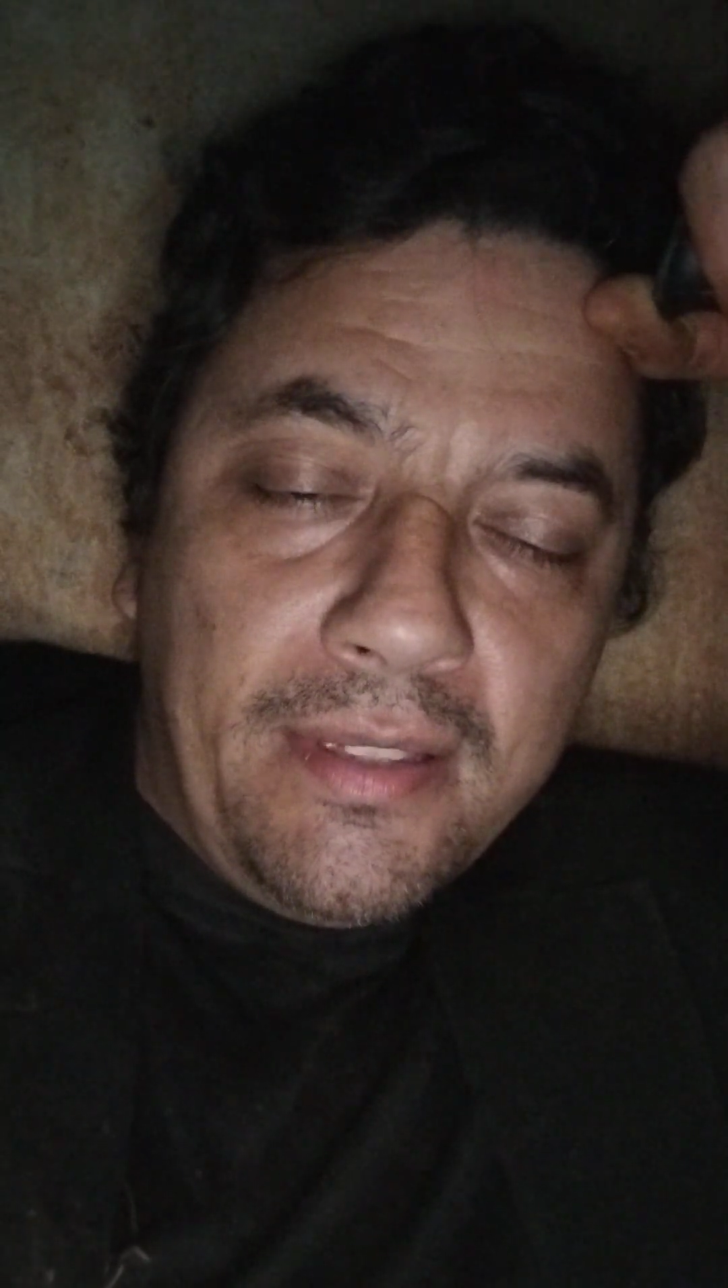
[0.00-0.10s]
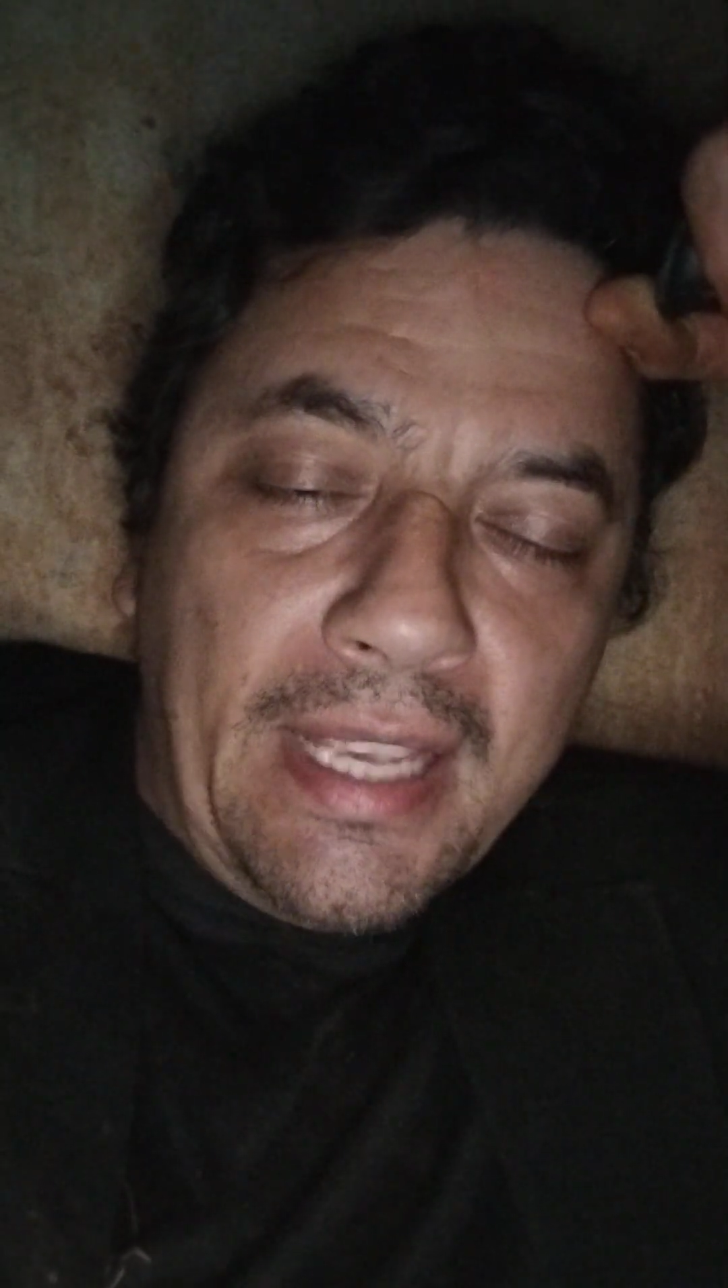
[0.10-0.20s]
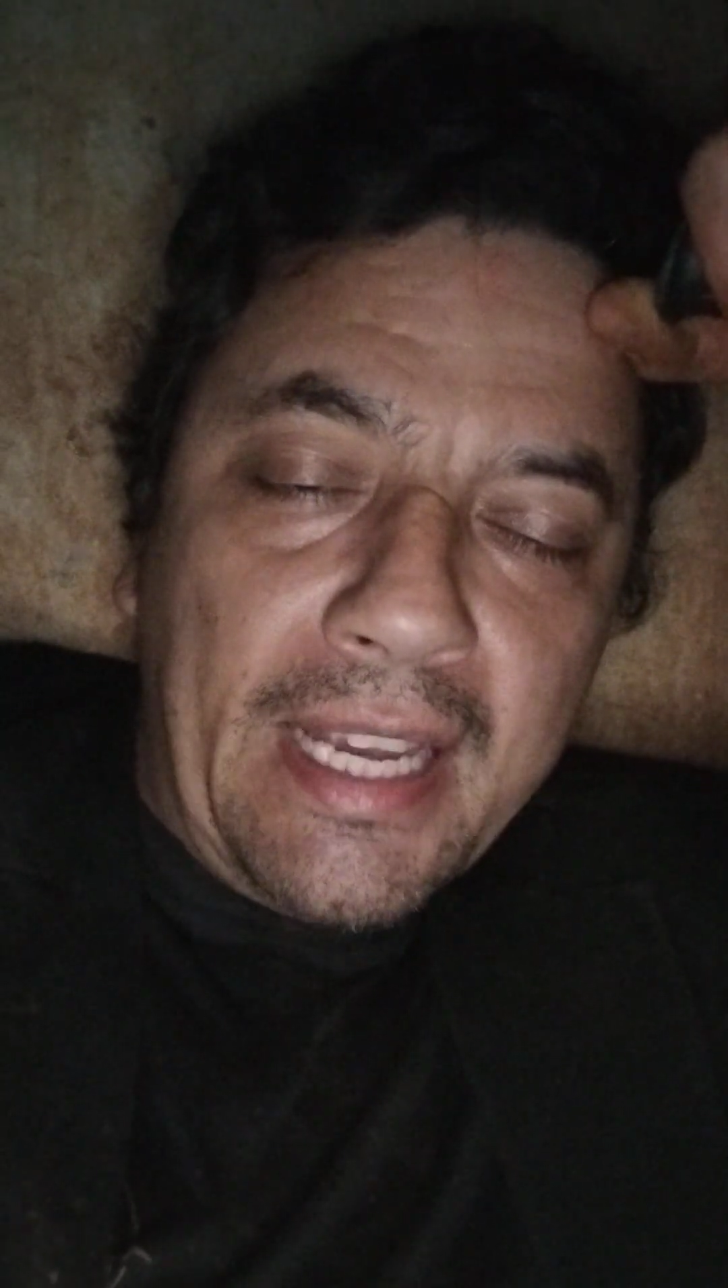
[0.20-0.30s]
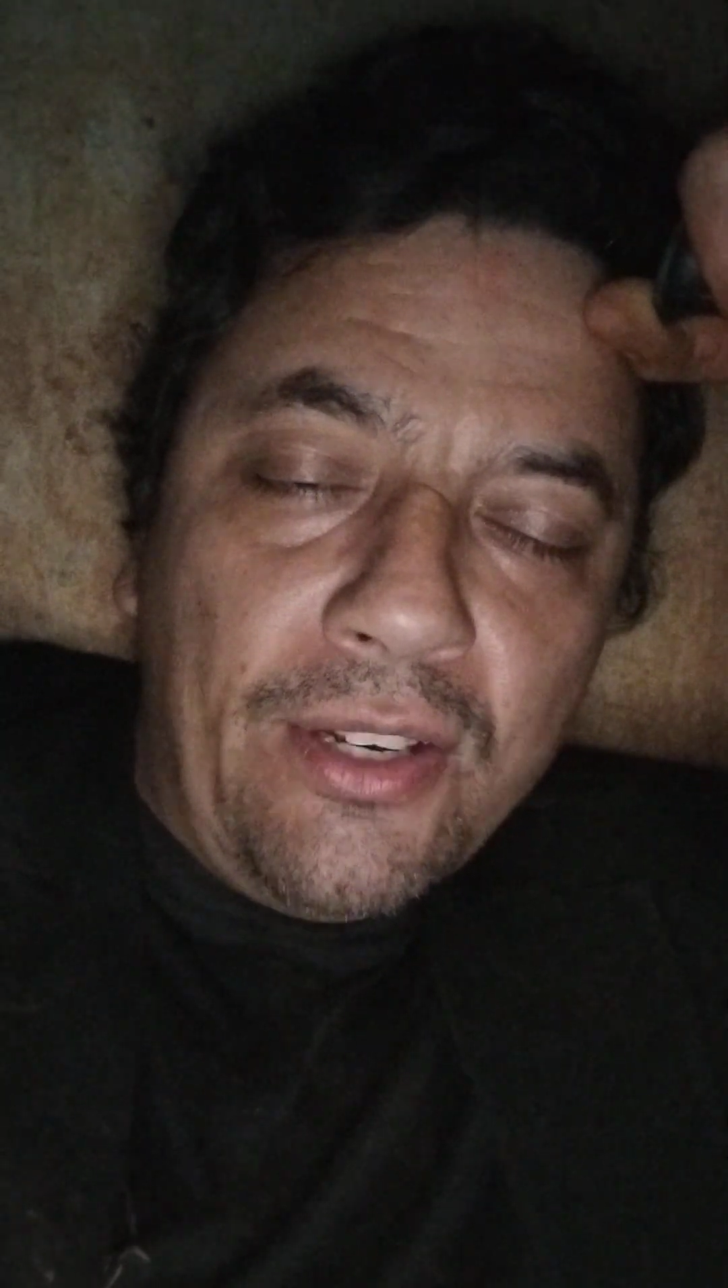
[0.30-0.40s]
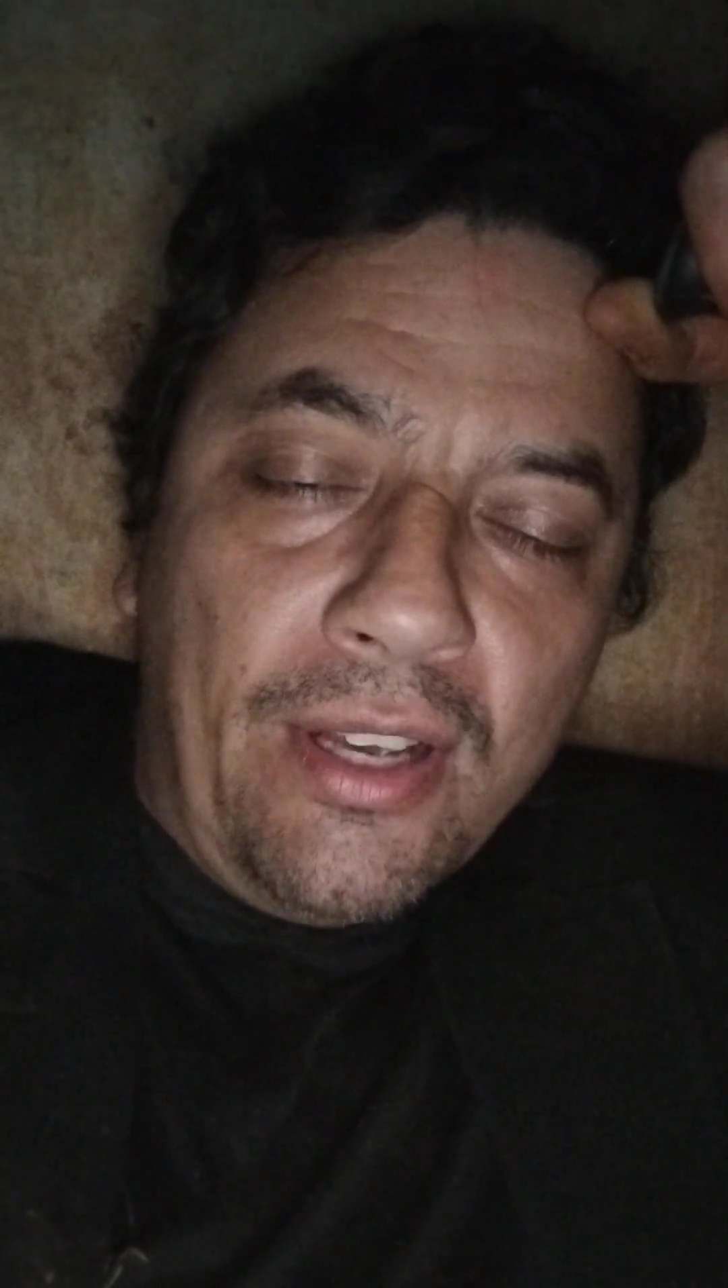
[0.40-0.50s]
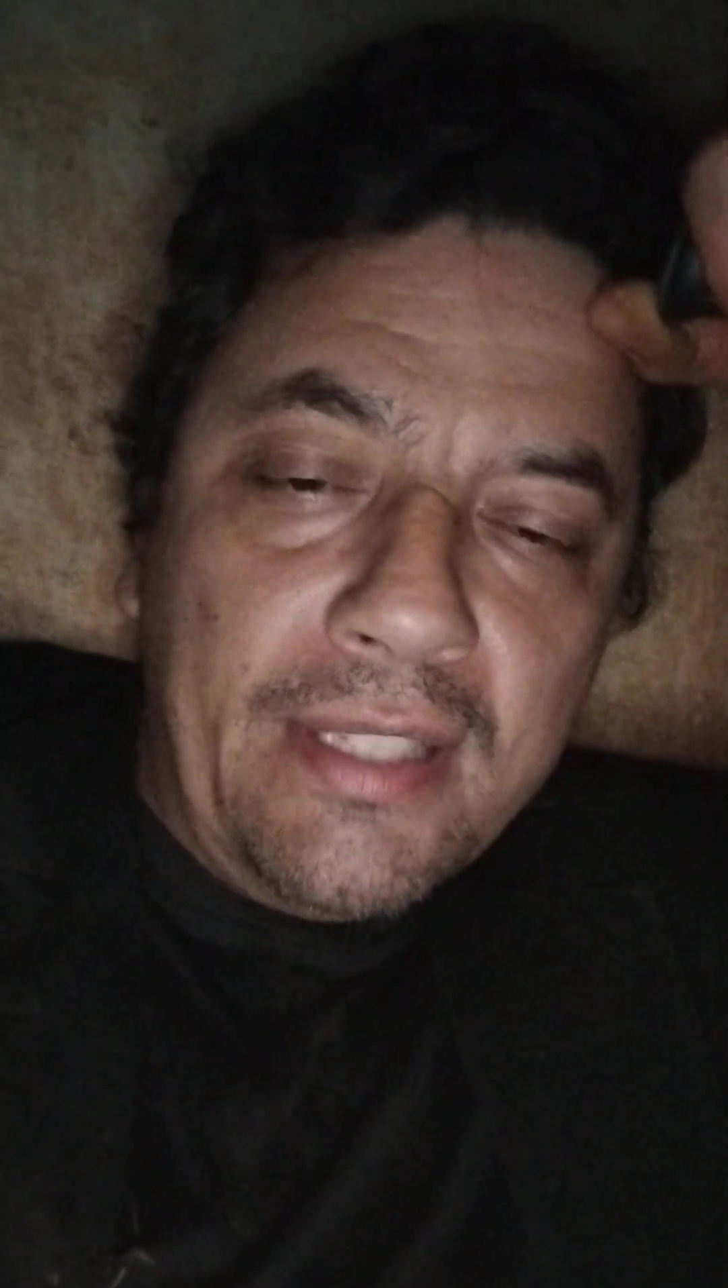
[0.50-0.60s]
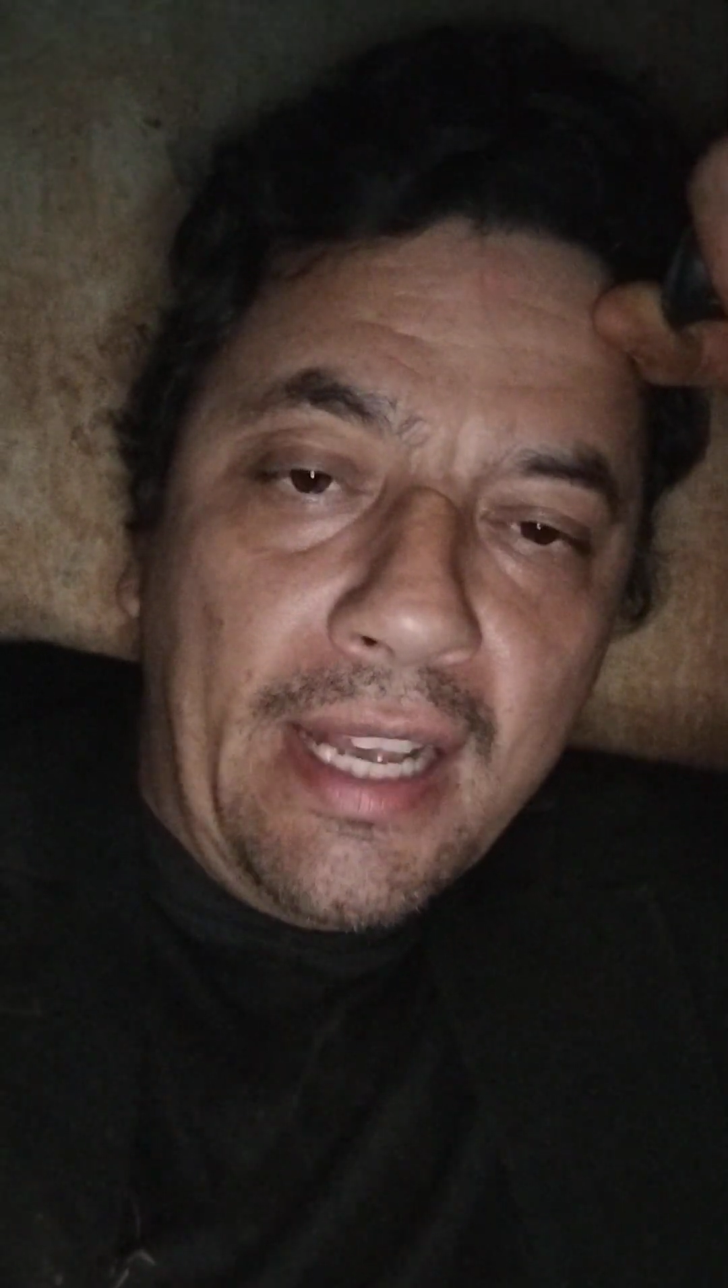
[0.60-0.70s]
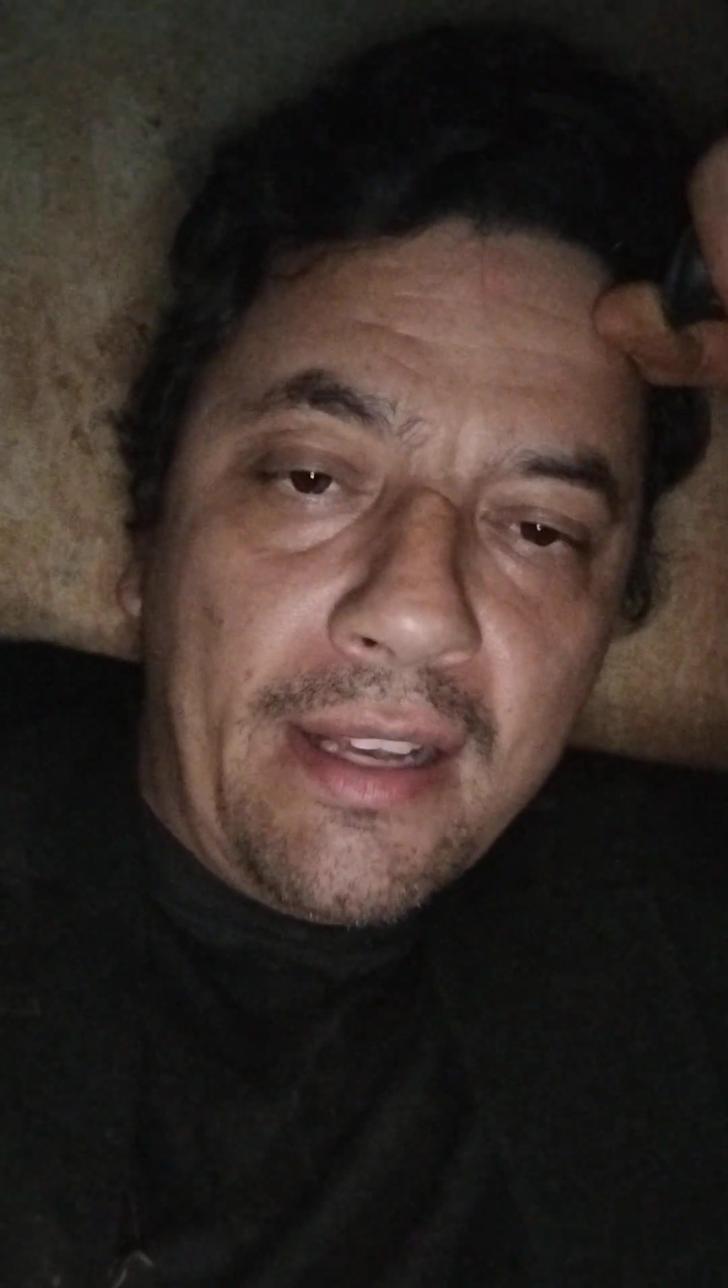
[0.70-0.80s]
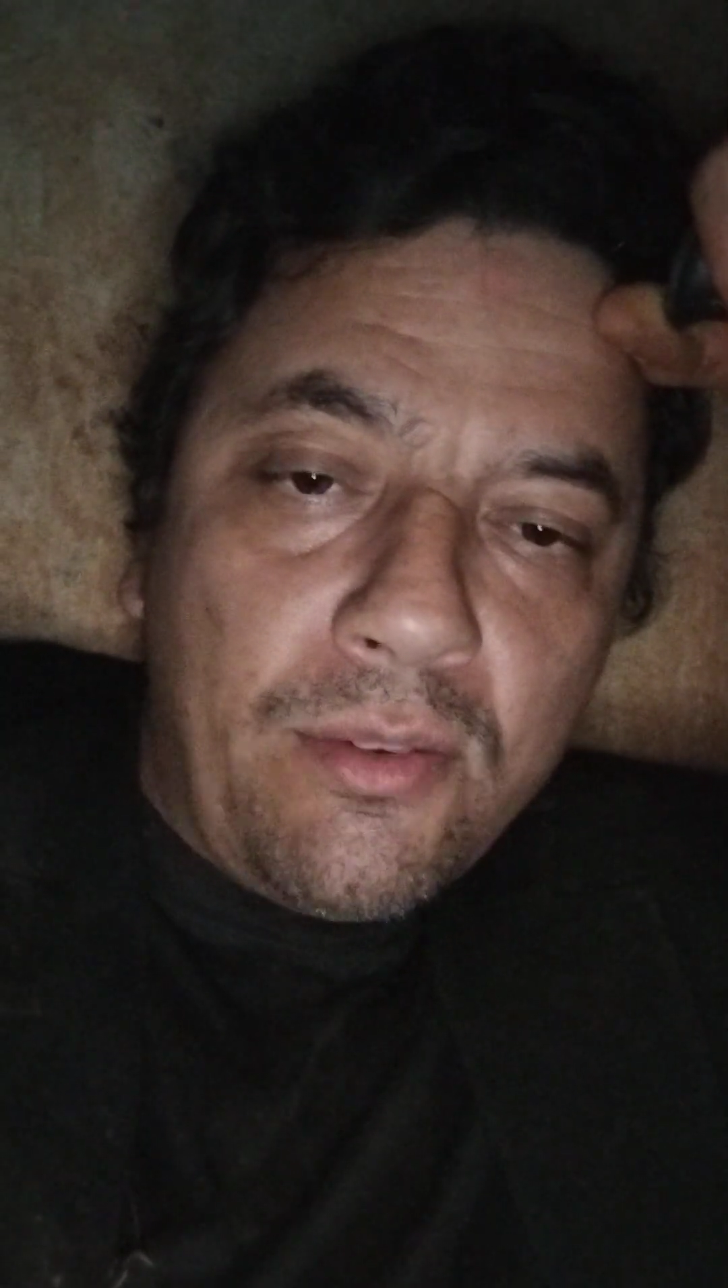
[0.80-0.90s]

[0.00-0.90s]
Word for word: Segue nós lá,